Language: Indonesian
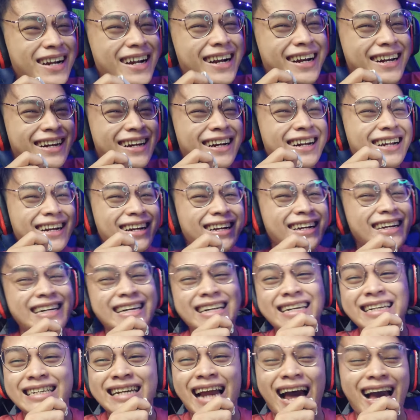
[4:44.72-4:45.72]
bener
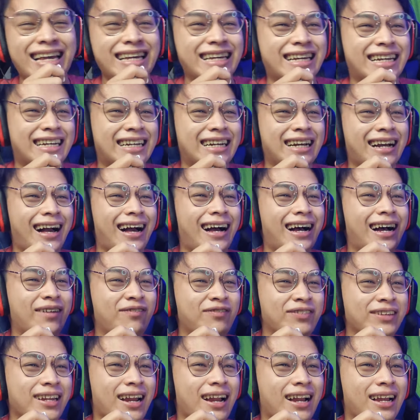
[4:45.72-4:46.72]
naik
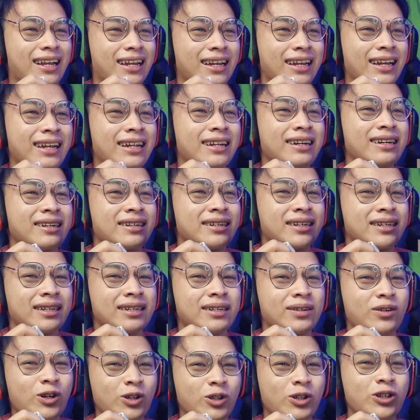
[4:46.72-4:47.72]
uh, viral
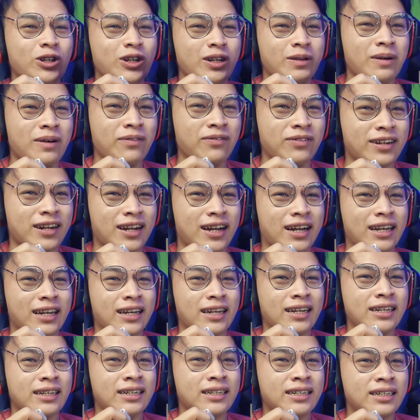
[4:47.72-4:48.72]
uang 75 viral
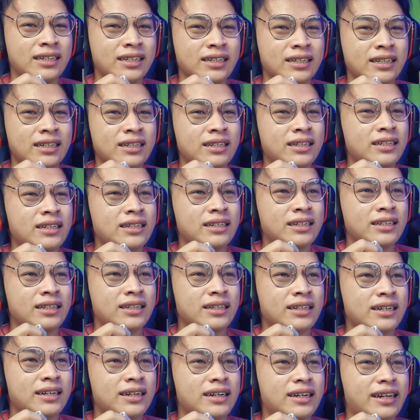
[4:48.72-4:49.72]

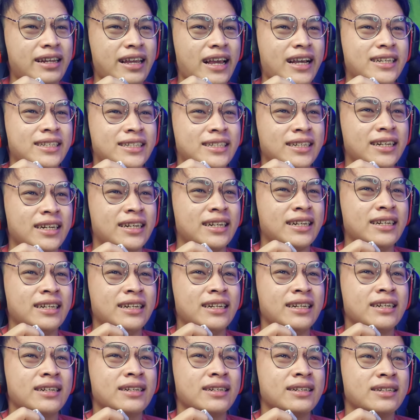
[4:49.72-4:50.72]
reaction
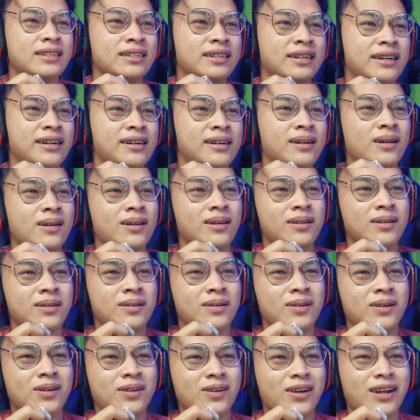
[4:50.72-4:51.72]

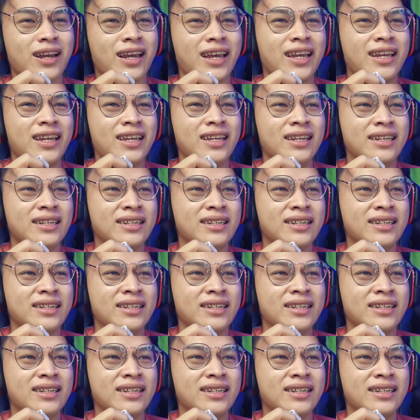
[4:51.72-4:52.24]
oke okay.